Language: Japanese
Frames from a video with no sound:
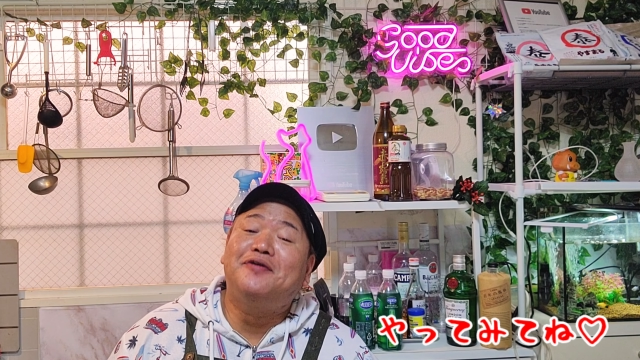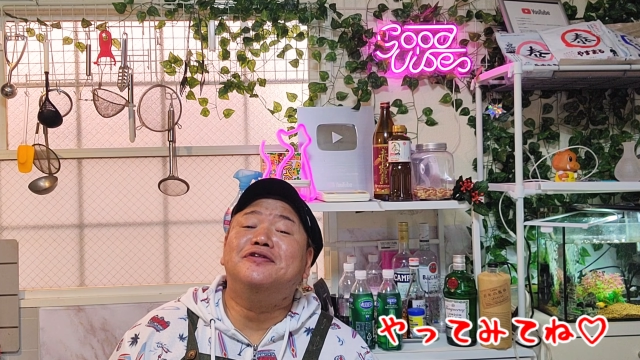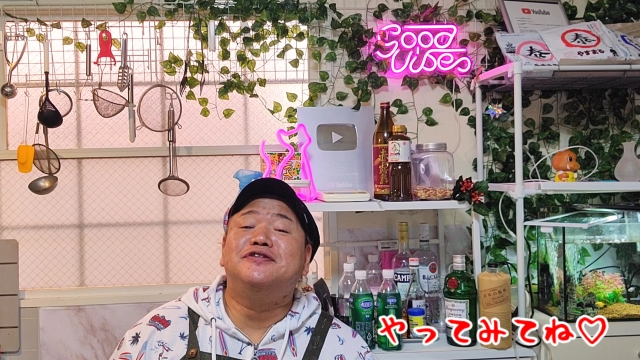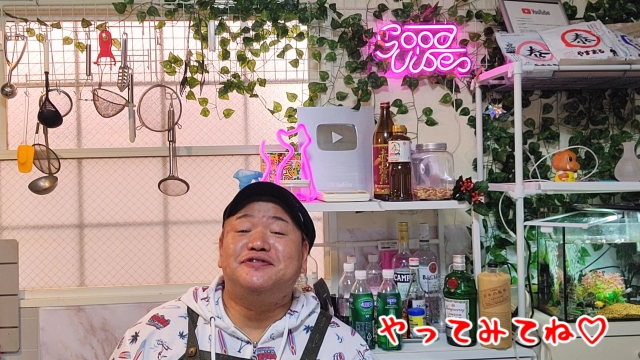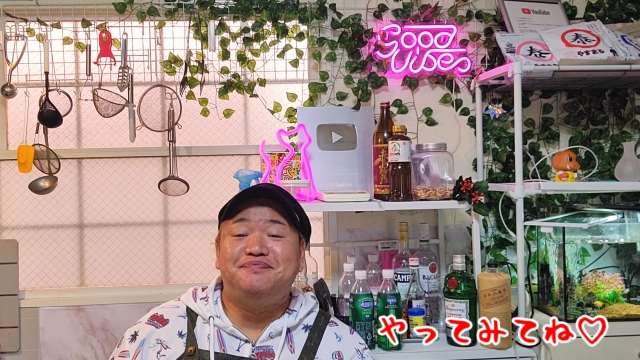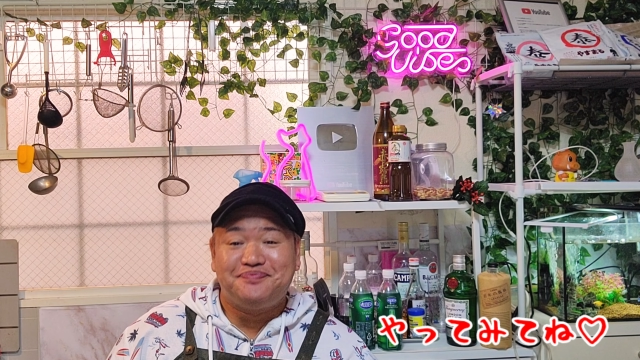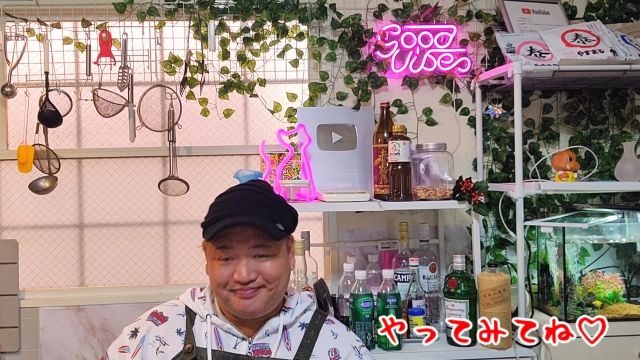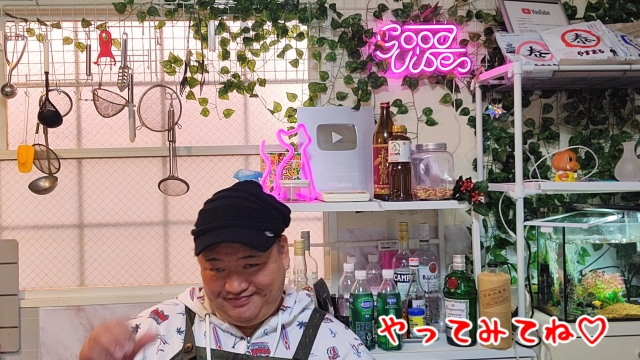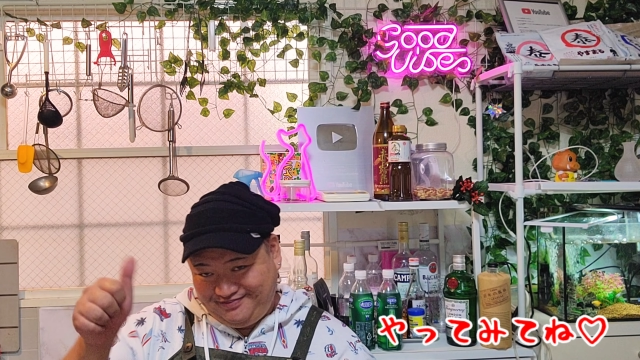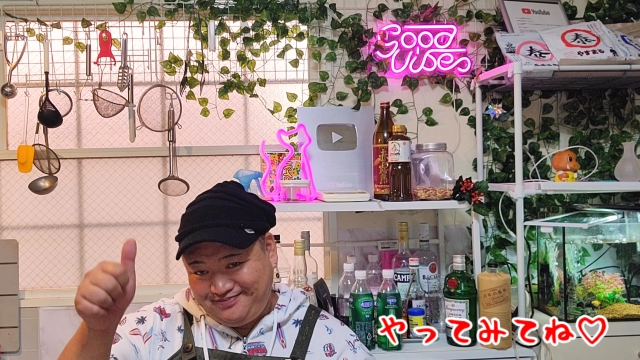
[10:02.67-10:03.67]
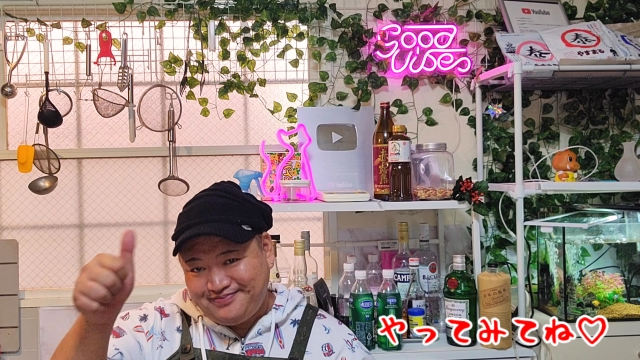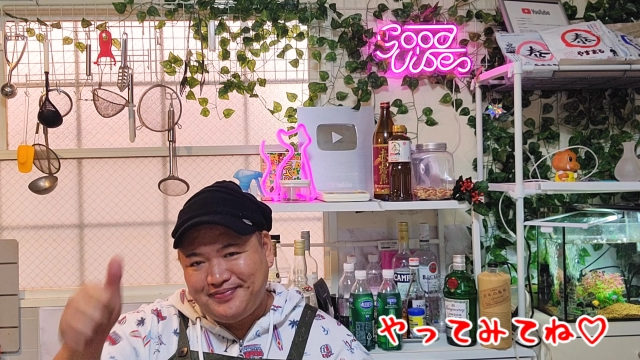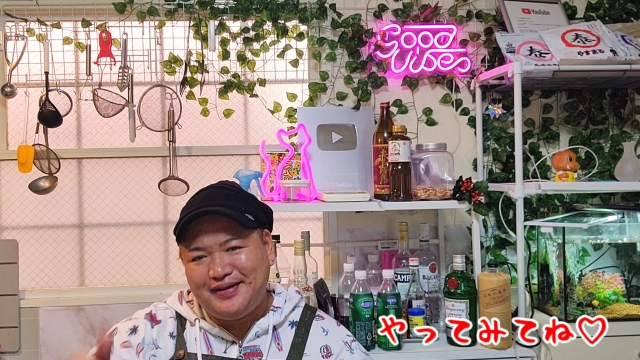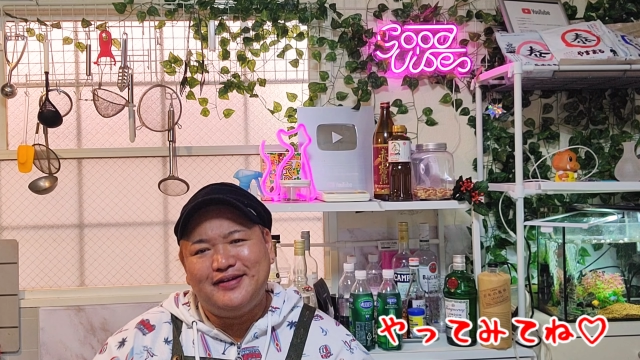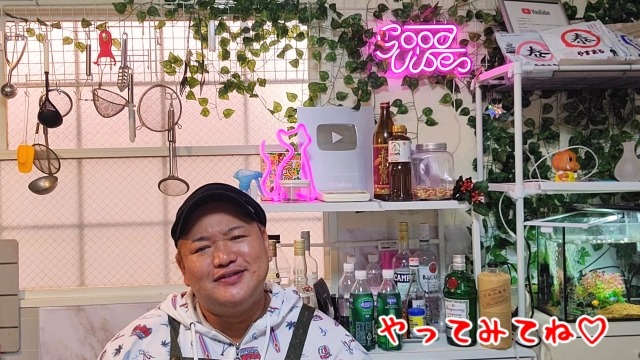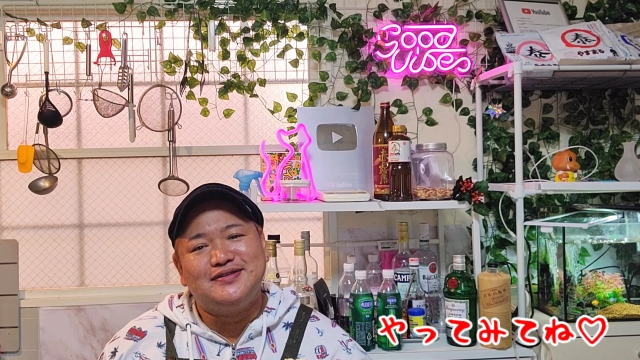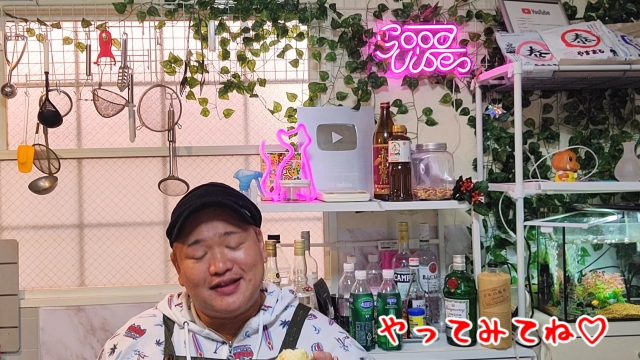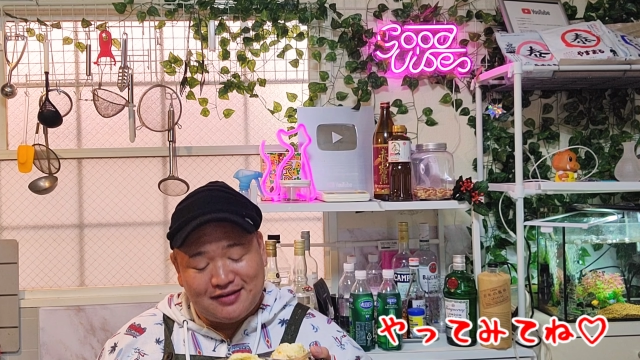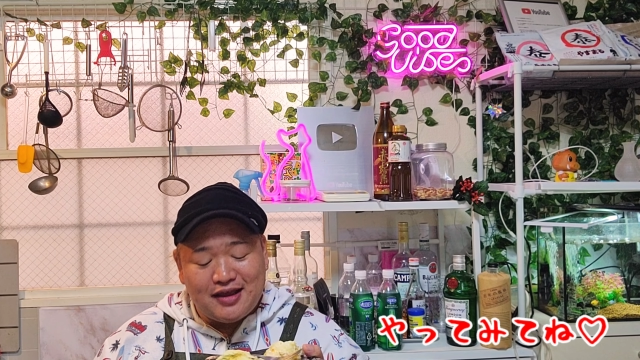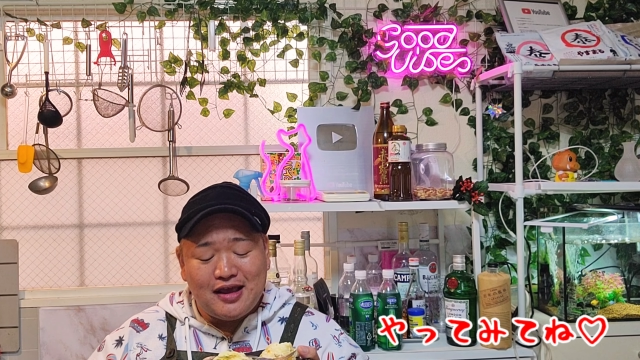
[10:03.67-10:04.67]
高です
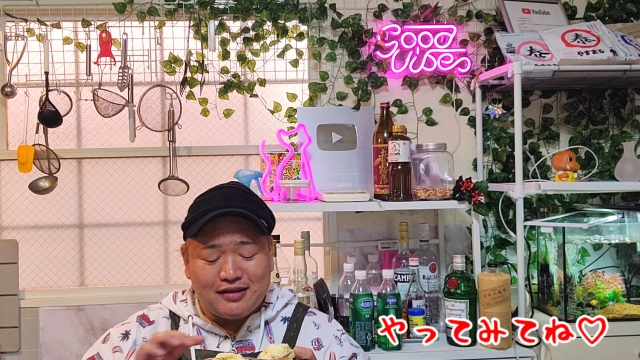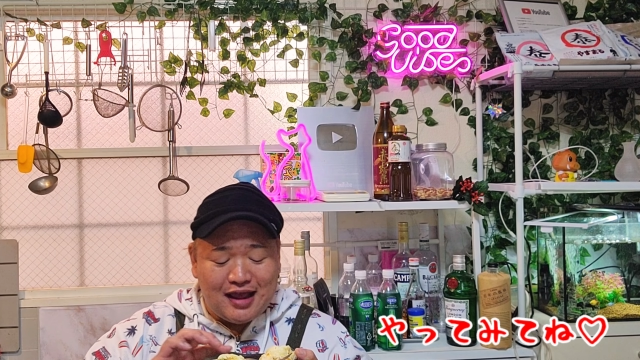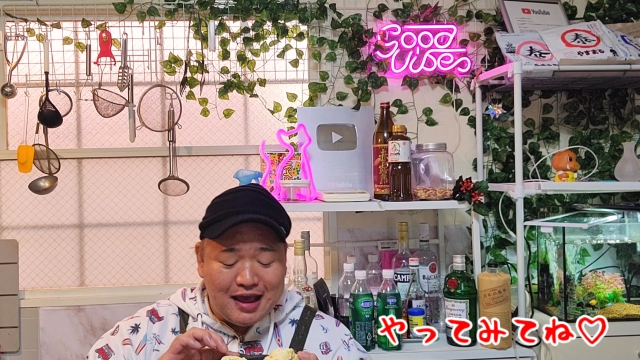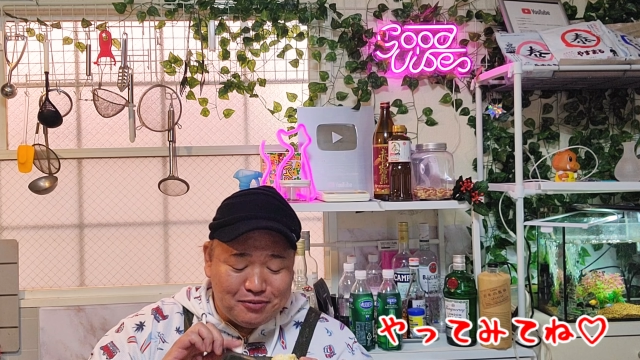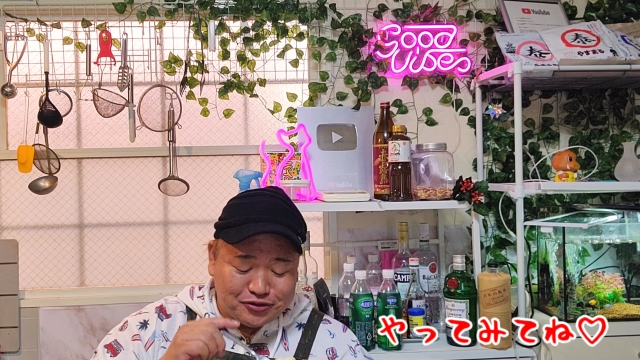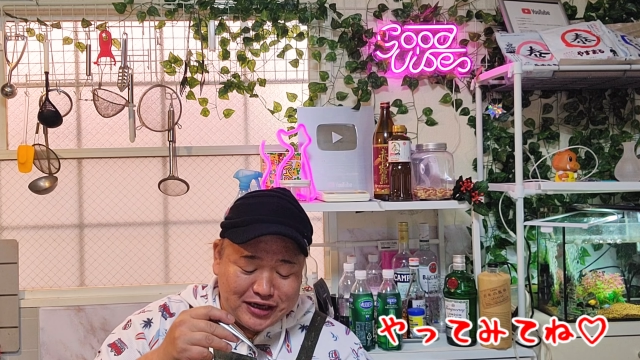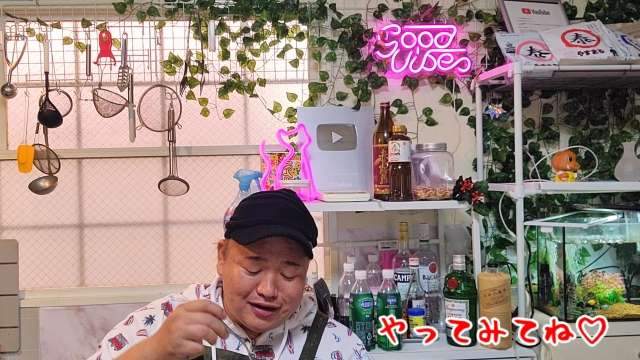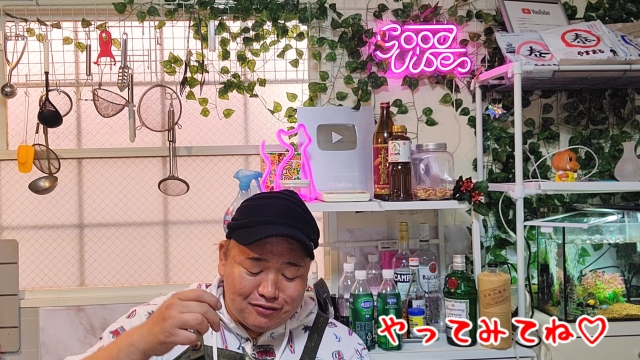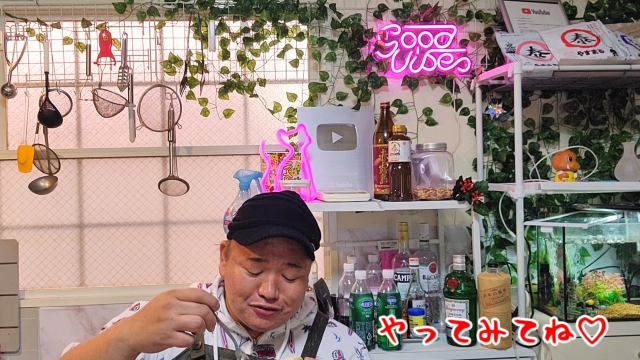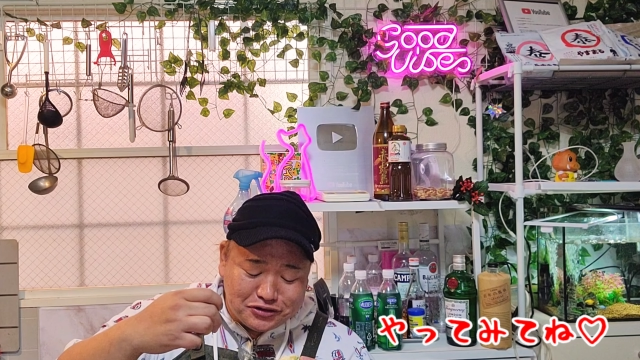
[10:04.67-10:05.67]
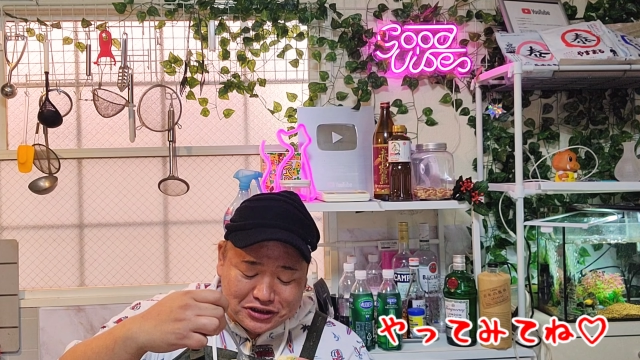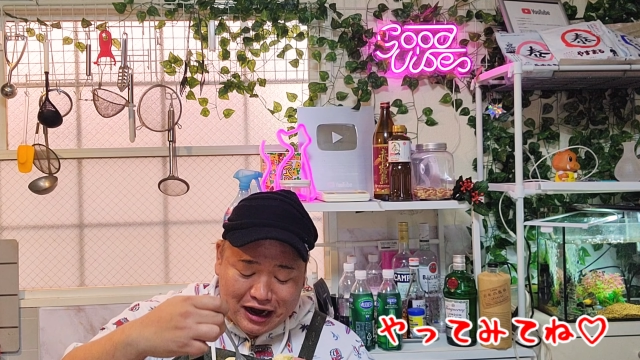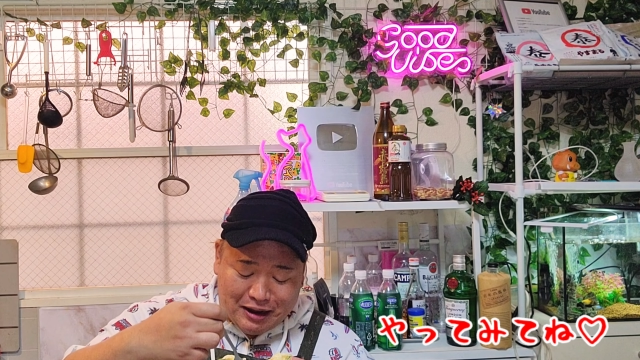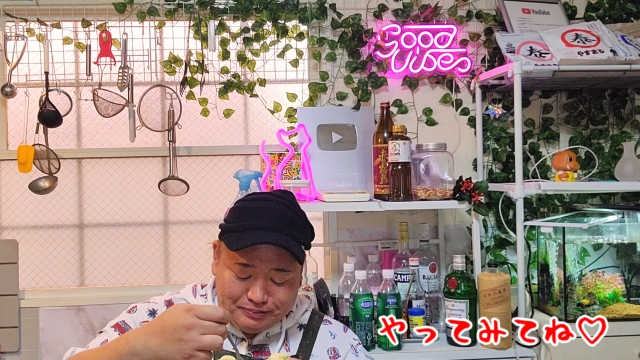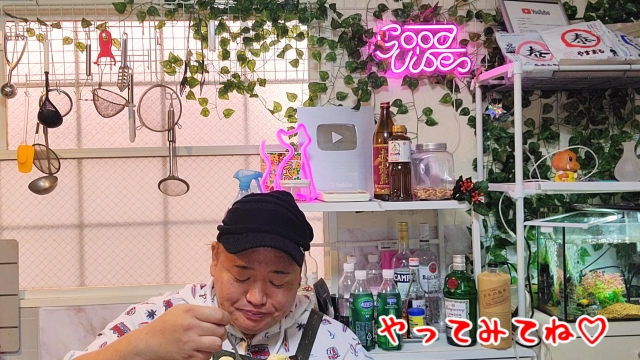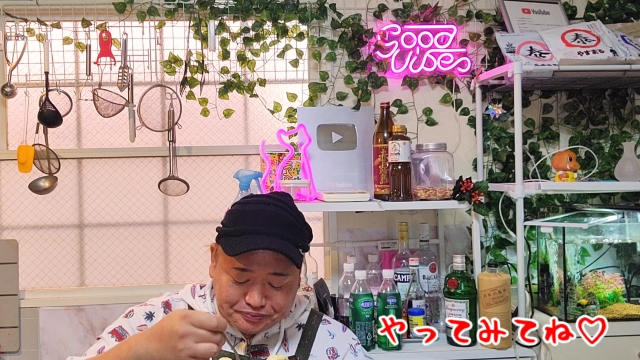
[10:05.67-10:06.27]
絶対やってやるもん最高に美味しいからうん、